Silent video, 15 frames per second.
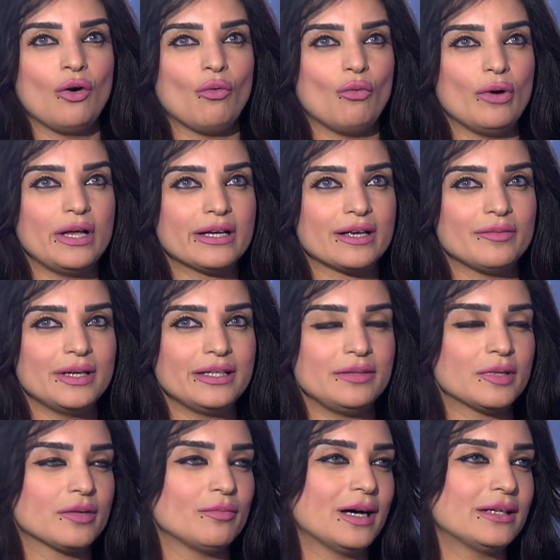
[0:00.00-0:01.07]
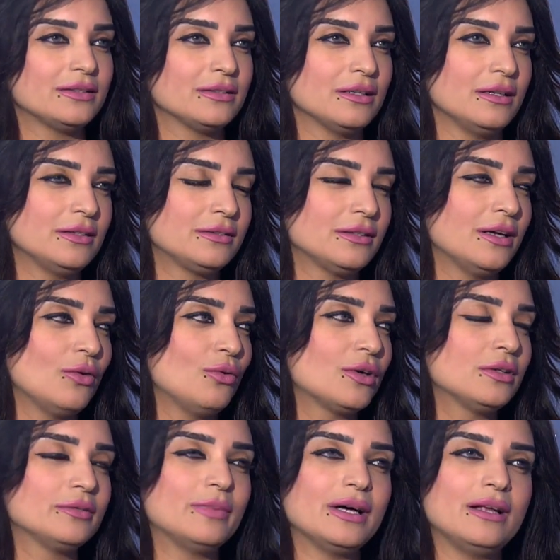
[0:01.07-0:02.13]
وكمان يمكن بعد
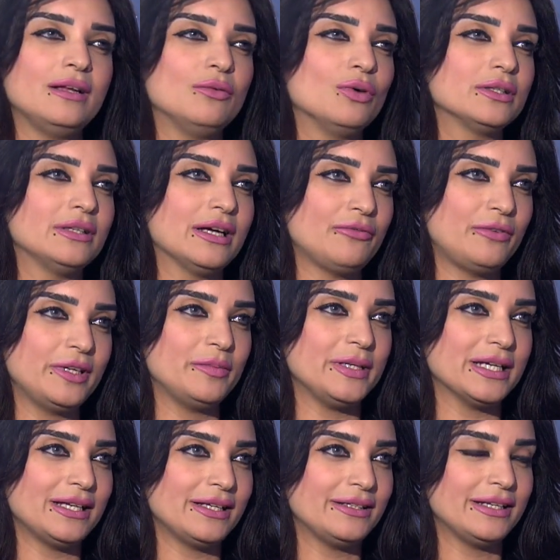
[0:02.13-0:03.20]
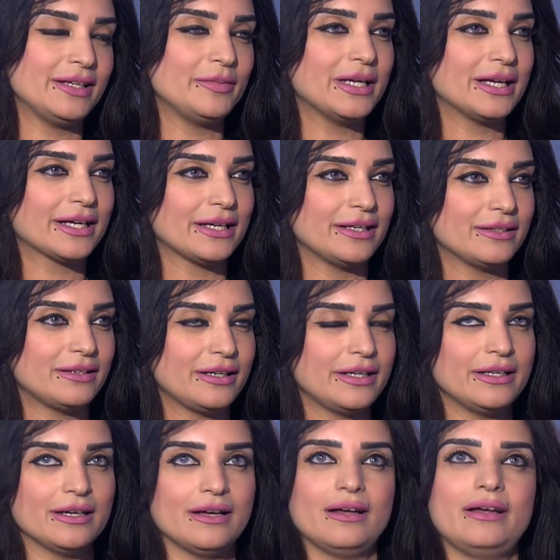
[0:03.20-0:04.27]
تدهورات بقى الوضع في ليبيا لان ليبيا كانت
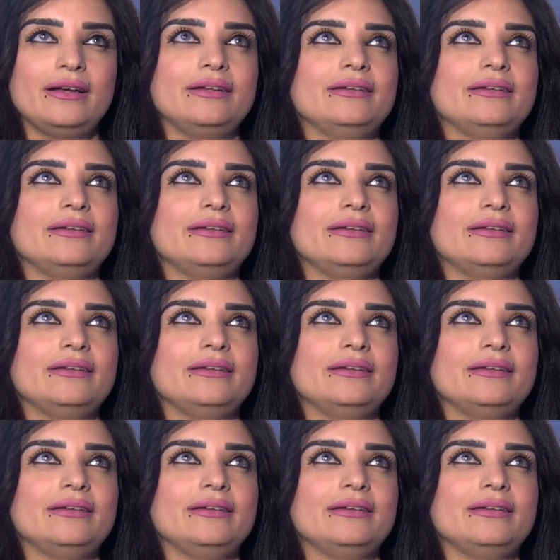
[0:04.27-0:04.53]
هي